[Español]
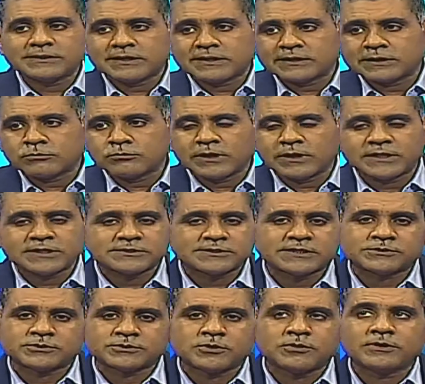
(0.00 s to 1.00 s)
de
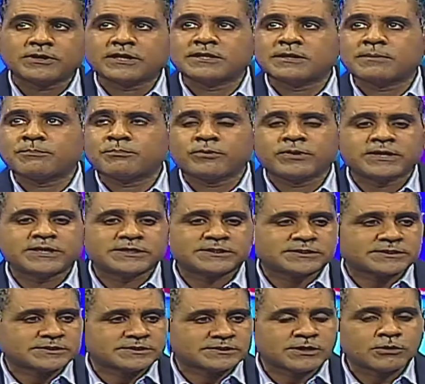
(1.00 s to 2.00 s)
regularización que
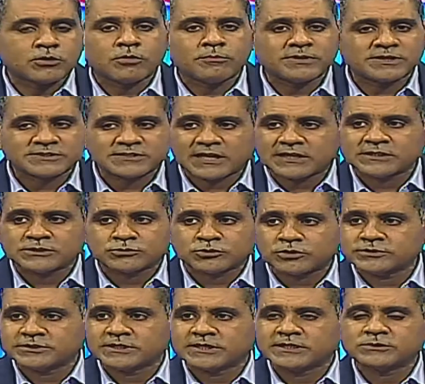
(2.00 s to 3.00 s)
después se comercializó
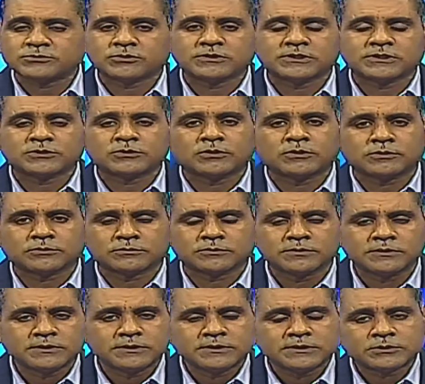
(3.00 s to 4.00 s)
y se hizo de todo.
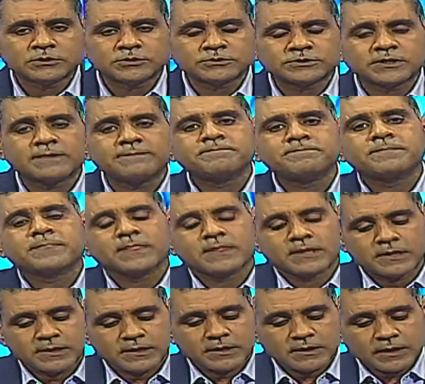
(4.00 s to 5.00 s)
Entonces,
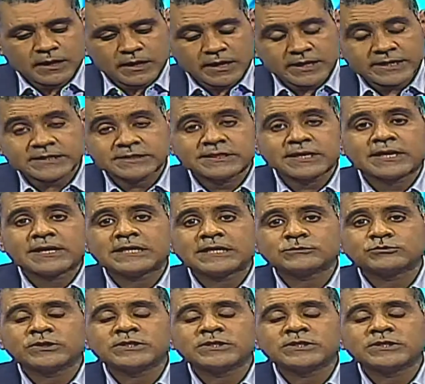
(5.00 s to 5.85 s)
este caso